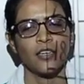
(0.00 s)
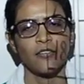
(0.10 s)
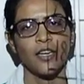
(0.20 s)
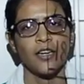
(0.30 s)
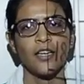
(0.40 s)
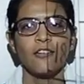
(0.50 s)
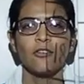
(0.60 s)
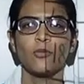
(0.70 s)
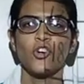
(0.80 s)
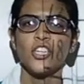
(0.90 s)
करवा रहे हैं
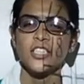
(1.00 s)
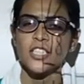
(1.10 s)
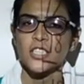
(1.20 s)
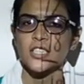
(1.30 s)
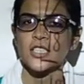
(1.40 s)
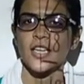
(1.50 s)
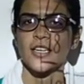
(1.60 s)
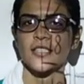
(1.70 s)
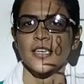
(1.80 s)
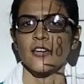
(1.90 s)
वो बहुत ही अच्छी
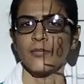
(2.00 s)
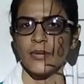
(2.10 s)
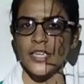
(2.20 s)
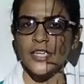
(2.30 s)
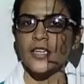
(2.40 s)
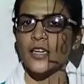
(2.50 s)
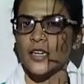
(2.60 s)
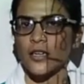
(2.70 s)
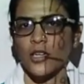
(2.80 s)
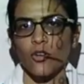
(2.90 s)
तरह से कंप्लीट
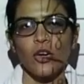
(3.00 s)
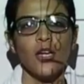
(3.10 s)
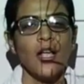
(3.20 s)
कर रहे हो